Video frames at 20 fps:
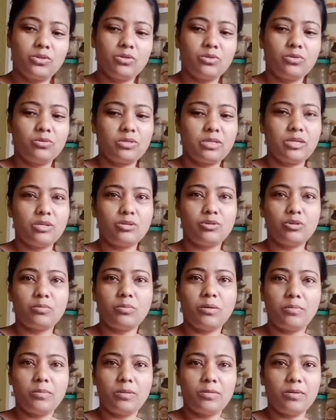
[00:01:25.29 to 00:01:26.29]
তো সেই জন্য
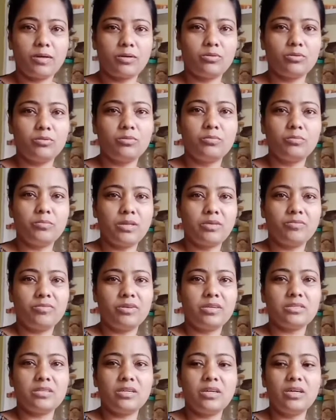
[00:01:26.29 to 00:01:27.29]
ভাবলাম এখন
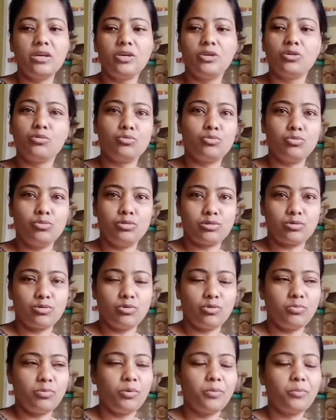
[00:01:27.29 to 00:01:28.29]
ব্রেকফাস্টে নুডলস
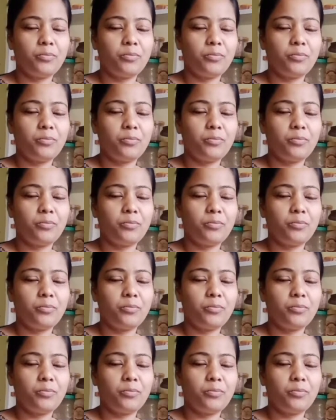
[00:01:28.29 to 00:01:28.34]
করবো